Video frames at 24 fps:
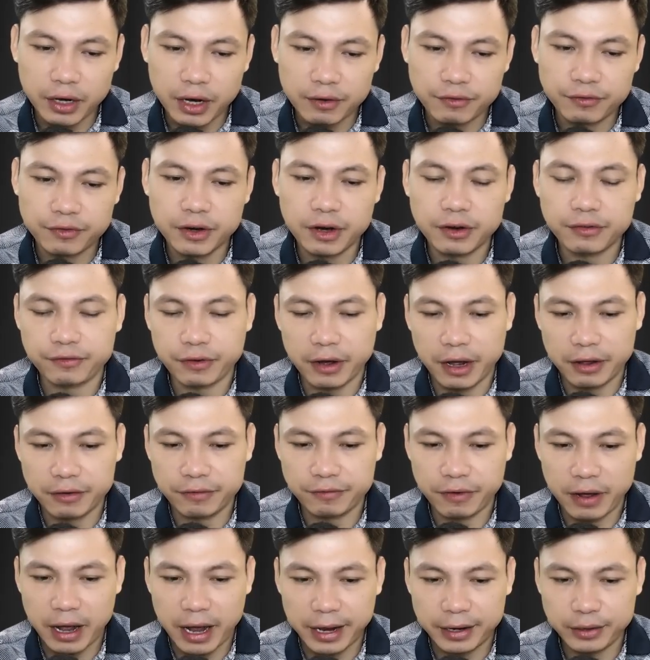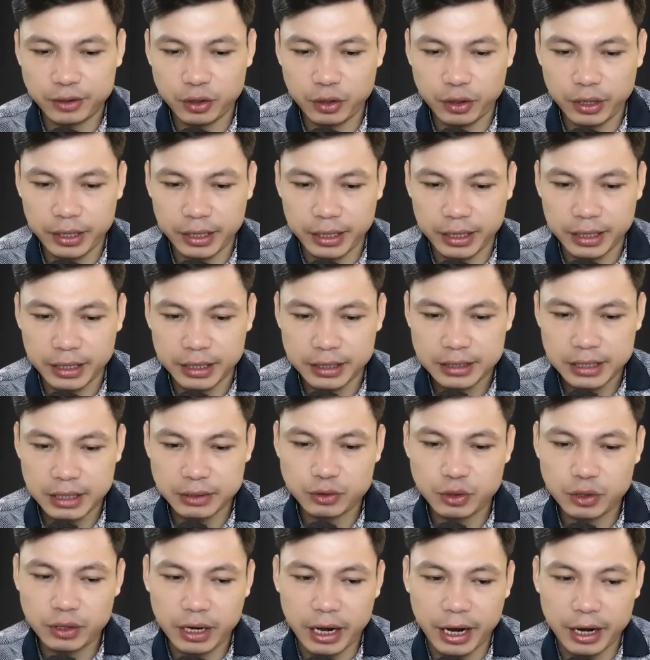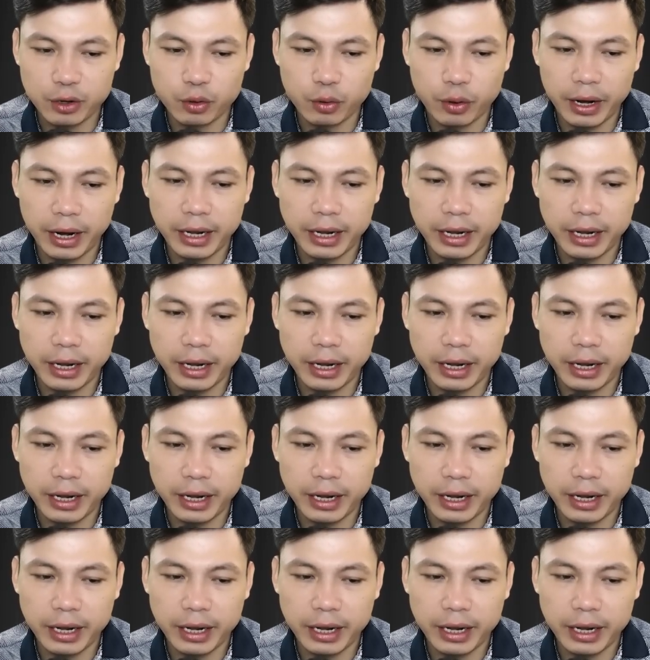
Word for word: Tổ cha chúng mày chứ, chúng